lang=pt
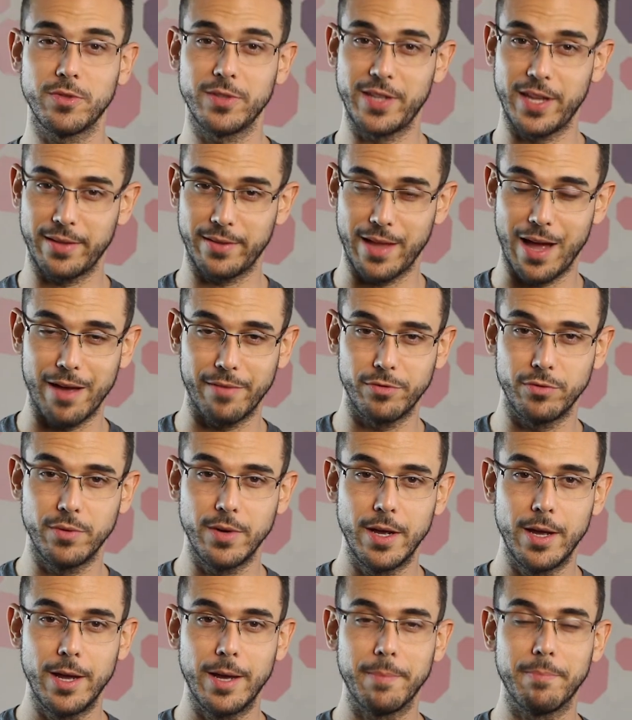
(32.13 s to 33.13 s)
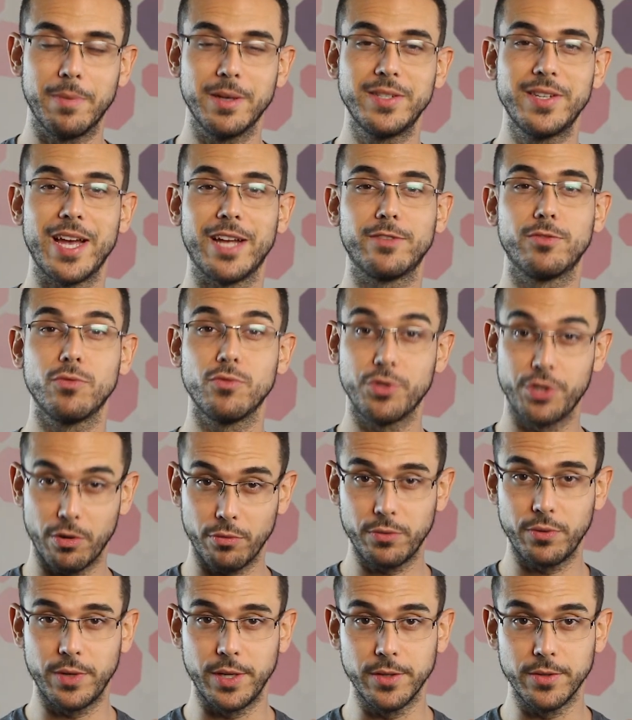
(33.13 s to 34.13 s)
sustentável baseado no
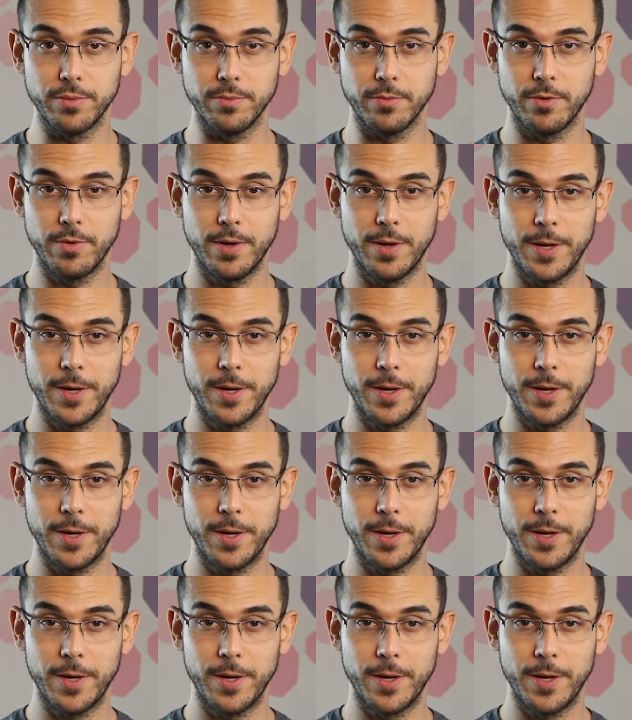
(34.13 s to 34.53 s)
geoturismo.